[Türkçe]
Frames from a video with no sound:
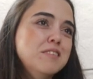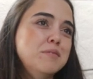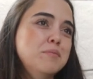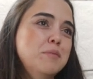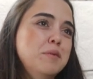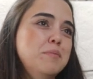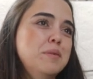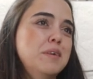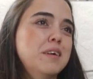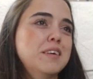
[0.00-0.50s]

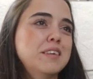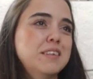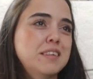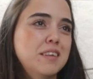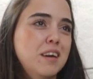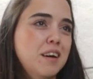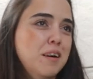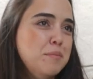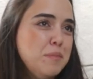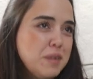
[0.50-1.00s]
Şimdi biraz
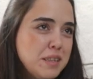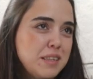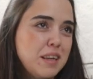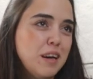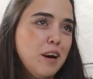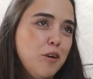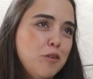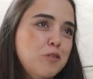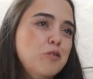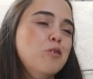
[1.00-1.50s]
daha
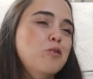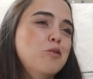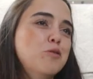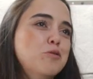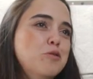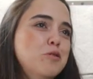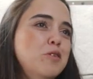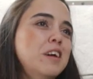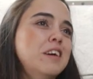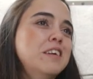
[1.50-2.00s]
mesela on o
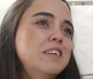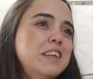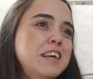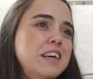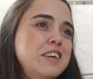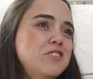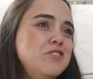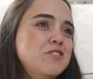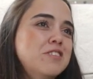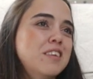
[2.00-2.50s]
huyları
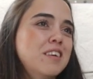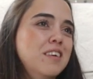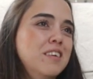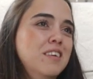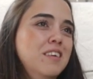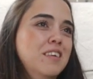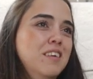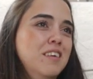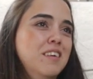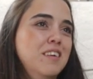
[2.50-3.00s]
değişti.
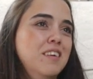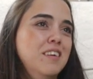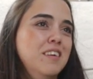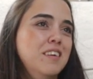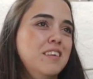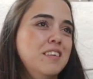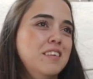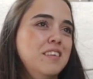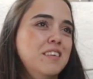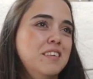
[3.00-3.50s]

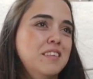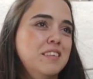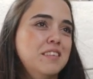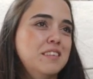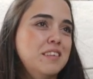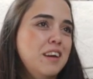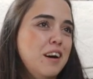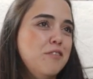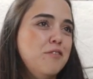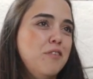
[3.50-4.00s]

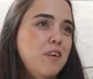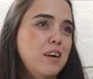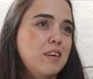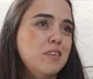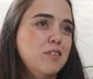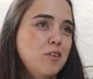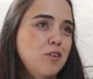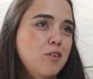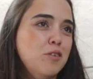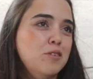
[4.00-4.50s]
Daha
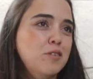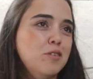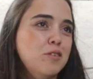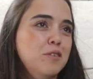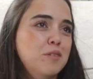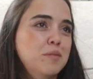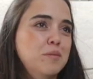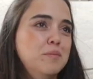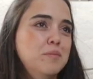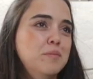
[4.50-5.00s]
farklı oldu.